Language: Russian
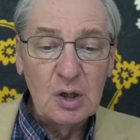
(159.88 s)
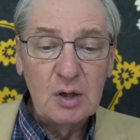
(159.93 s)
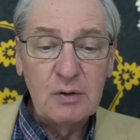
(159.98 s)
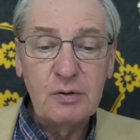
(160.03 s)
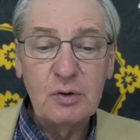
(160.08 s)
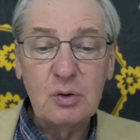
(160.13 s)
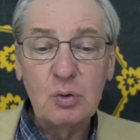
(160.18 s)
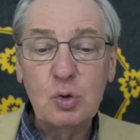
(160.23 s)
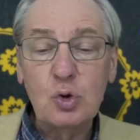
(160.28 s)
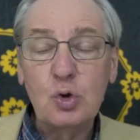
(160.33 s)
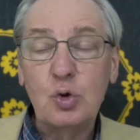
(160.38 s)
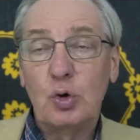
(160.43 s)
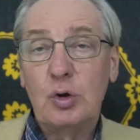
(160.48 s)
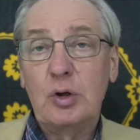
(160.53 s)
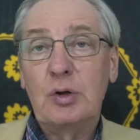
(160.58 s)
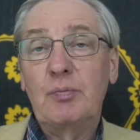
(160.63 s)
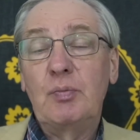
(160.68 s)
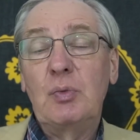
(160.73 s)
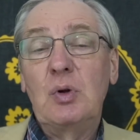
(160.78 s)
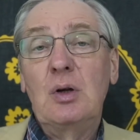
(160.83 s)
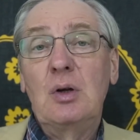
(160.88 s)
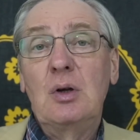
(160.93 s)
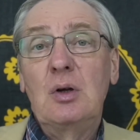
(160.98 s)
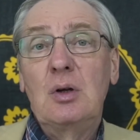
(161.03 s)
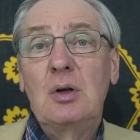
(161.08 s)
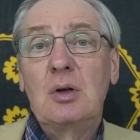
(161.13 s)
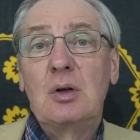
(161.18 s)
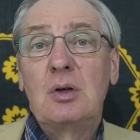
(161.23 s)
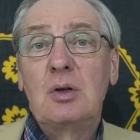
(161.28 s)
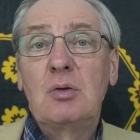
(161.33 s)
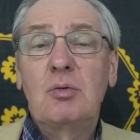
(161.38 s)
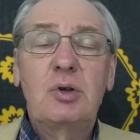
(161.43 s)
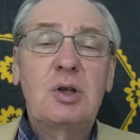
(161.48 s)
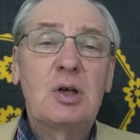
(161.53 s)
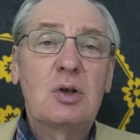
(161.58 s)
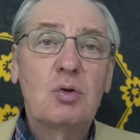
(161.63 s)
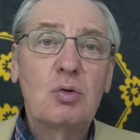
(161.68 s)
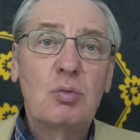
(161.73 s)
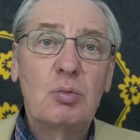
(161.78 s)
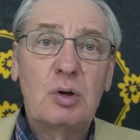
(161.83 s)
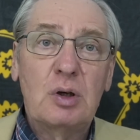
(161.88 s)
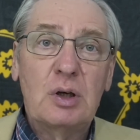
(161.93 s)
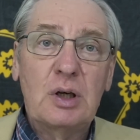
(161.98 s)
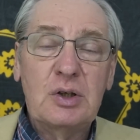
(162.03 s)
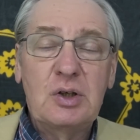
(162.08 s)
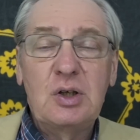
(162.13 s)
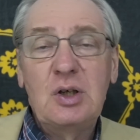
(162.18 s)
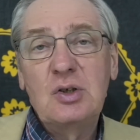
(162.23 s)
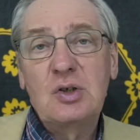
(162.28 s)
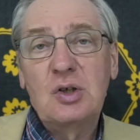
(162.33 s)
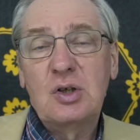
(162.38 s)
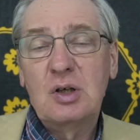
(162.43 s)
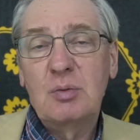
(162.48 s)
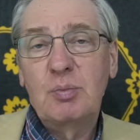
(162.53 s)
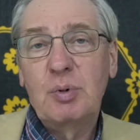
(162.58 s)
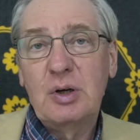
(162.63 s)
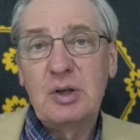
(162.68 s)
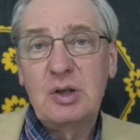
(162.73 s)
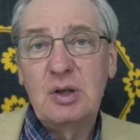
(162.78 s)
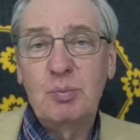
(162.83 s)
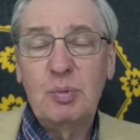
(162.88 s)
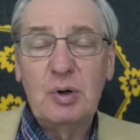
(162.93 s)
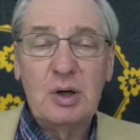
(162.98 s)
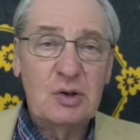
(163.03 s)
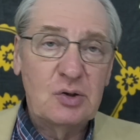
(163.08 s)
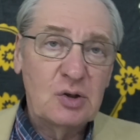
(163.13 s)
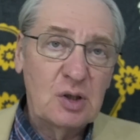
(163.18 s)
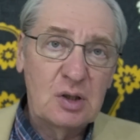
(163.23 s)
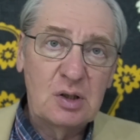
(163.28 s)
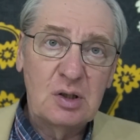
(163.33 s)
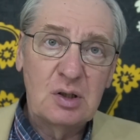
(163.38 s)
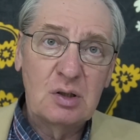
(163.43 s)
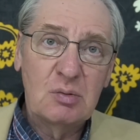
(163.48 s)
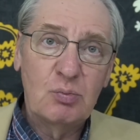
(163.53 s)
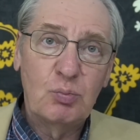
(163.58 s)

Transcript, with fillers: Хируджой. Ну вот я думал, какие из этих партий показать.